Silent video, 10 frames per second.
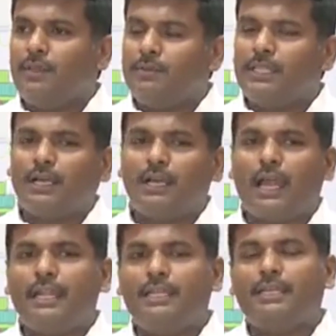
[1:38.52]
ఈ విధంగా
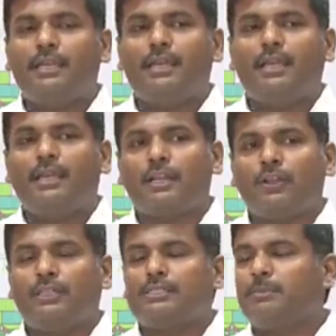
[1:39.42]
ఐటీకి అండ్
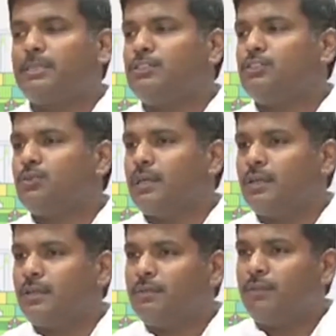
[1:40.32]
ఎలక్ట్రానిక్స్ సంబంధించి కూడా
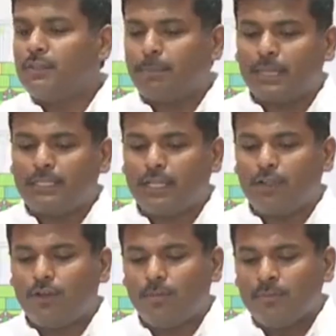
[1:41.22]
వివిధ
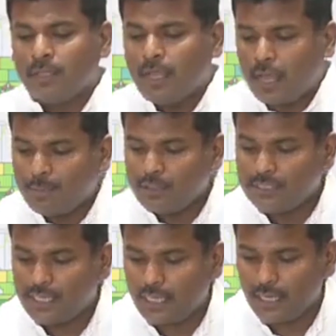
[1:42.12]
ప్రాంతాల్లో
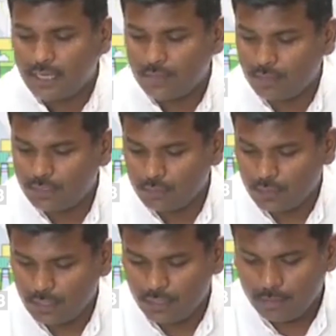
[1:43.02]
అభివృద్ధి చేయాలనేటువంటిది
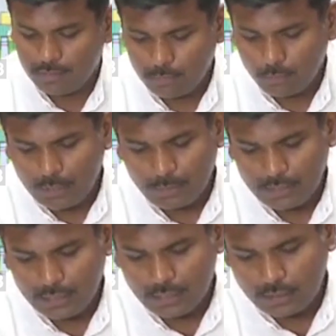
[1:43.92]
కూడా
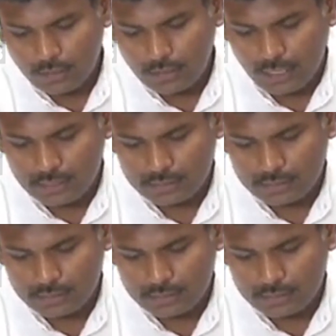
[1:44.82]
ముఖ్యమంత్రి గారి తాలూకా